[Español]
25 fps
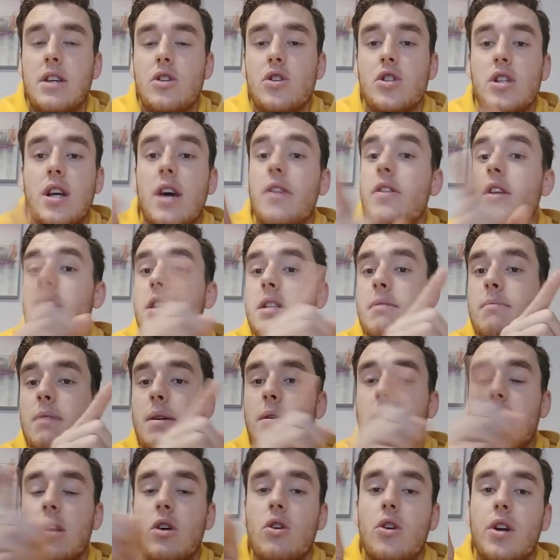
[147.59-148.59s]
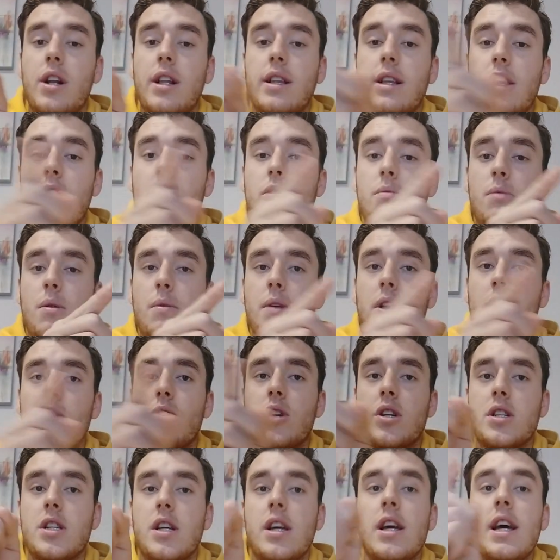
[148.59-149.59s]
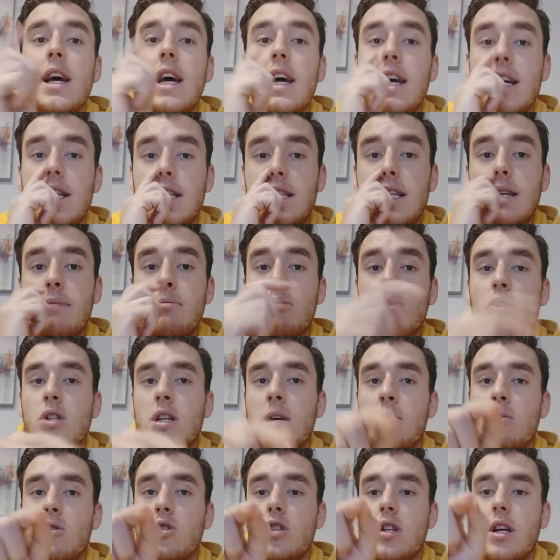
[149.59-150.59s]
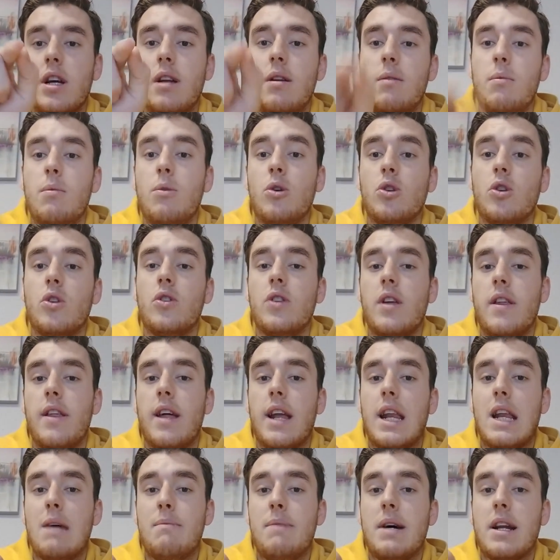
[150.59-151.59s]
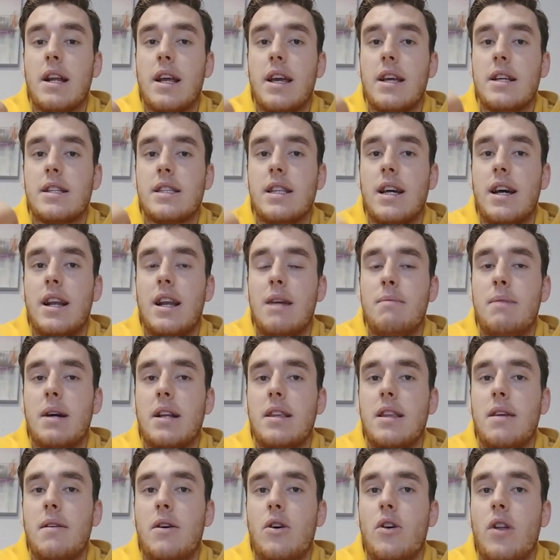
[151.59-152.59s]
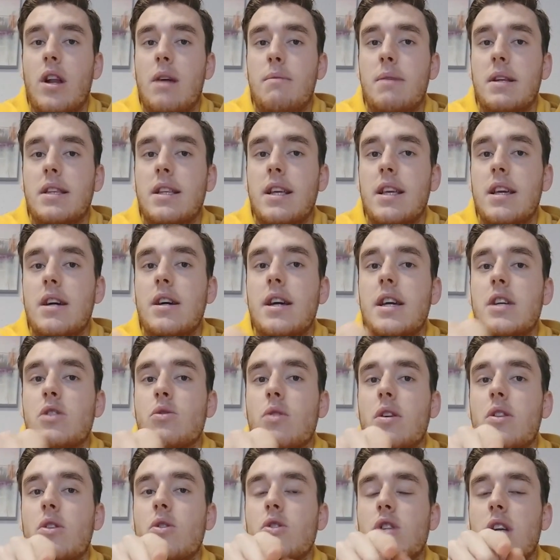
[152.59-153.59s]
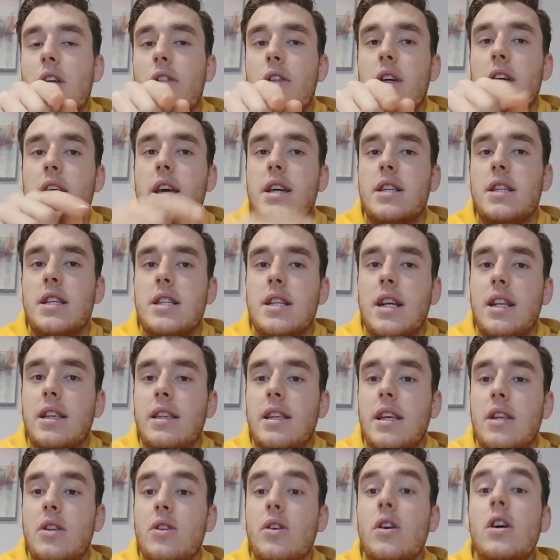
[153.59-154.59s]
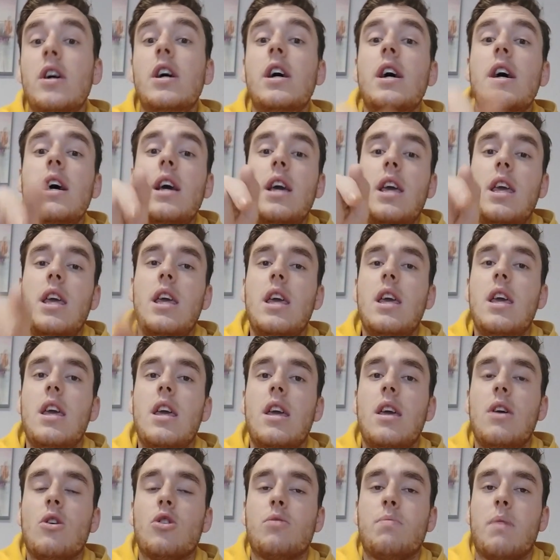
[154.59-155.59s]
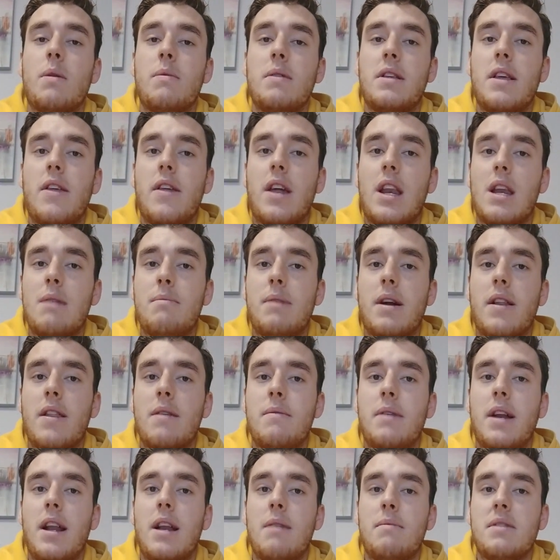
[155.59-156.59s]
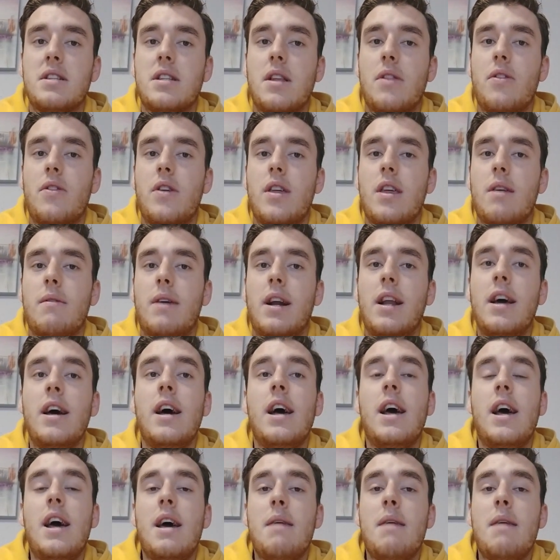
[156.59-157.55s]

Eso se hace simplemente con el dedo moviendo así. Si pulsamos el botón de derrapar que está en la parte de abajo de la pantalla, es cuando os hace ese saltito y os permite derrapar de manera más sencilla, ¿vale?